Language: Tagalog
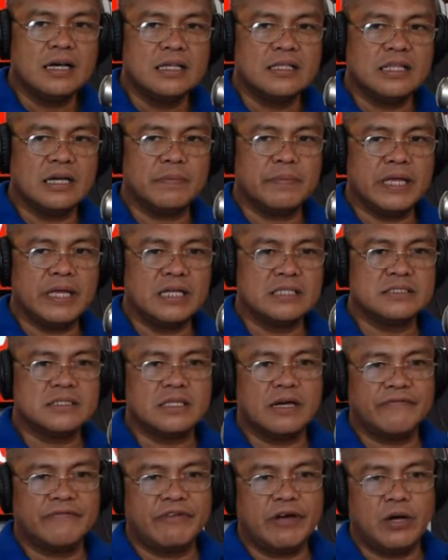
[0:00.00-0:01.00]
Dakbayan sa
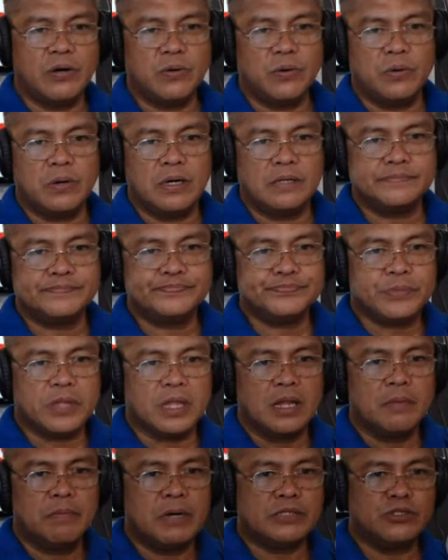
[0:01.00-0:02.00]
Davao.
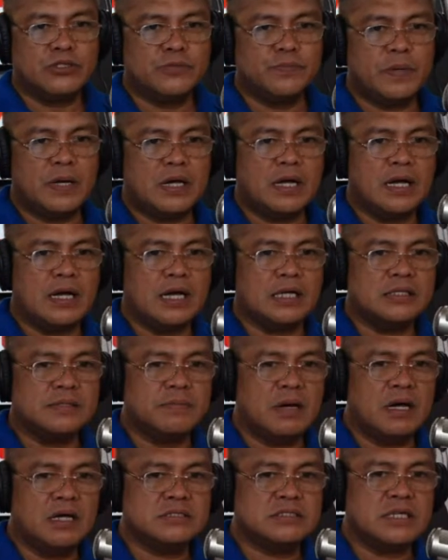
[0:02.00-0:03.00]
Matod pa nga
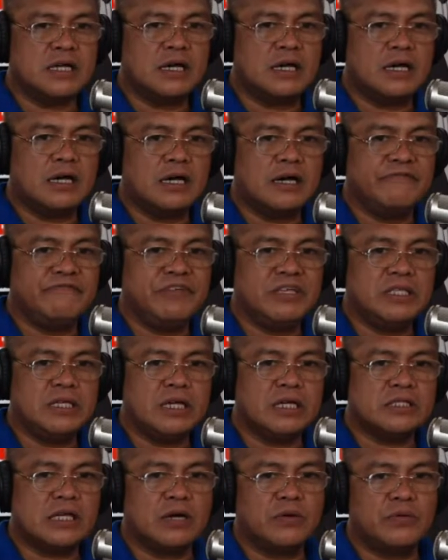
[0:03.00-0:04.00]
atbang sa
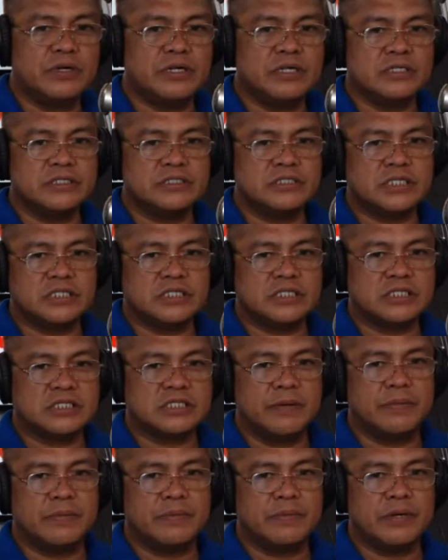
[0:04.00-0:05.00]
Avida Towers sa
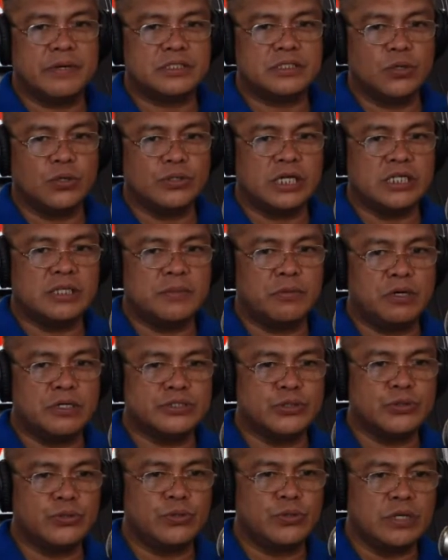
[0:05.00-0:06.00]
CM Recto, nahitabo
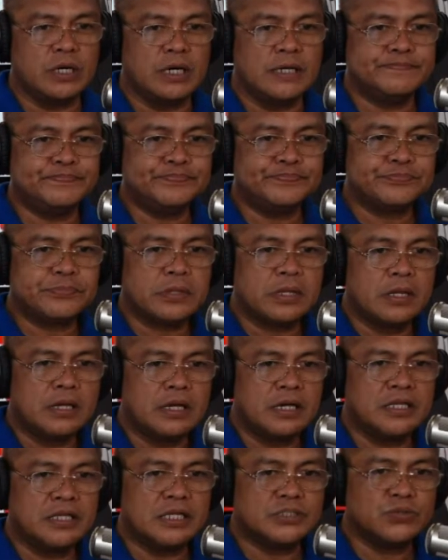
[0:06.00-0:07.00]
ang sunog.
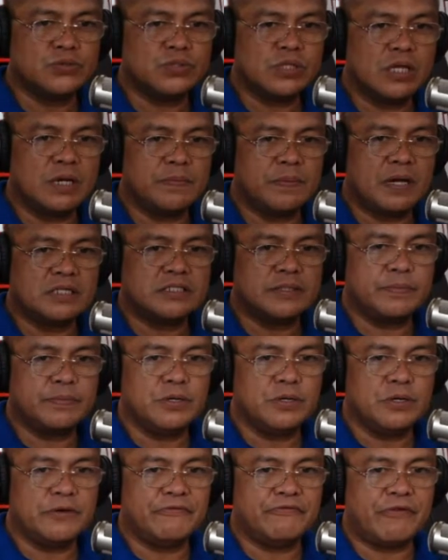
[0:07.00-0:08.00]
Inasuta pa sa
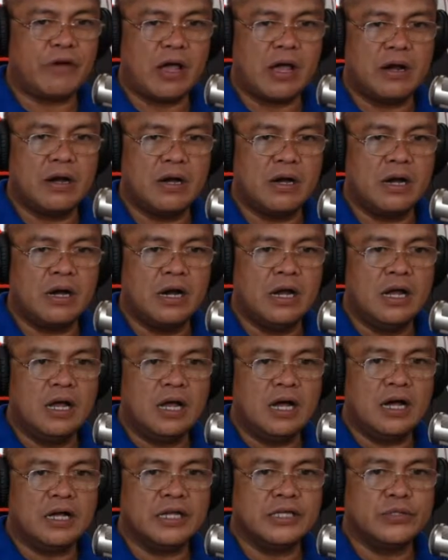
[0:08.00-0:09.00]
Bureau of Fire
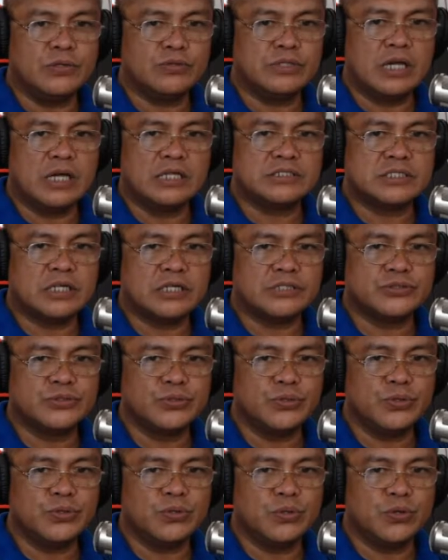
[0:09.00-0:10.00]
ang hinungdan sa
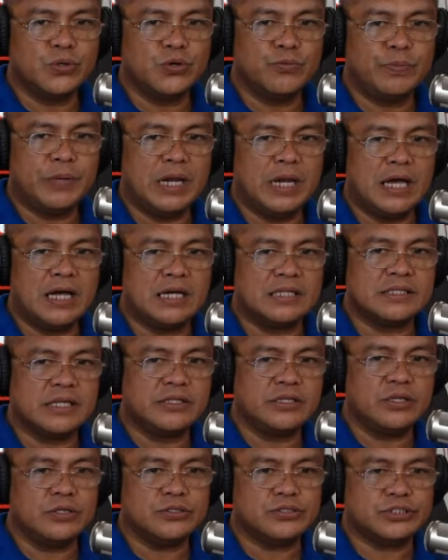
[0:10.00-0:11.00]
sunog ug kumpila ang
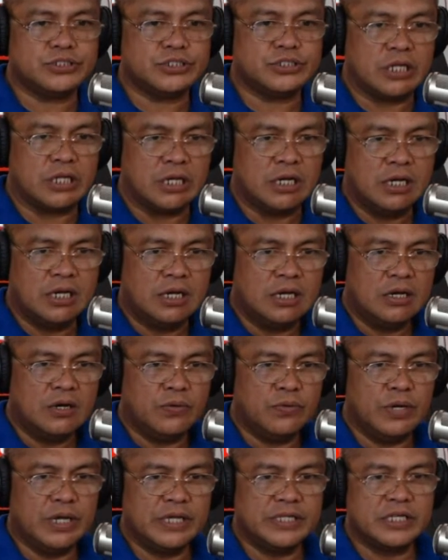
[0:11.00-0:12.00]
danyos.
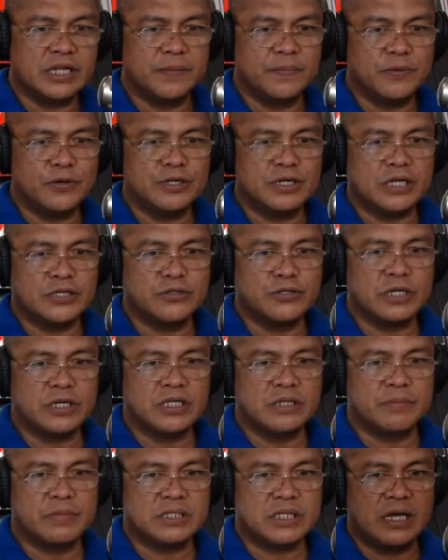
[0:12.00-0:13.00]
Walay na-report na doon ay
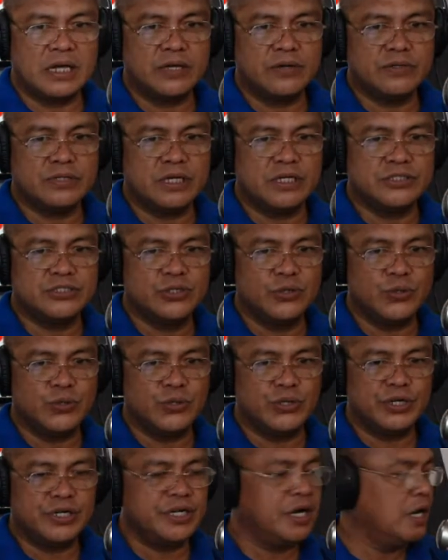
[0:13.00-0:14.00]
namatay o
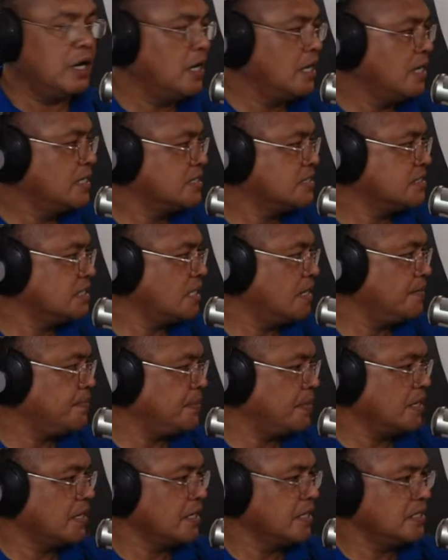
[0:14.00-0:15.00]
na-injured sa
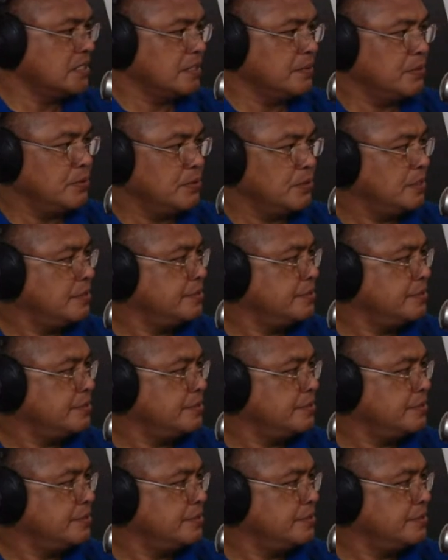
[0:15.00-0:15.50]
panghitabo.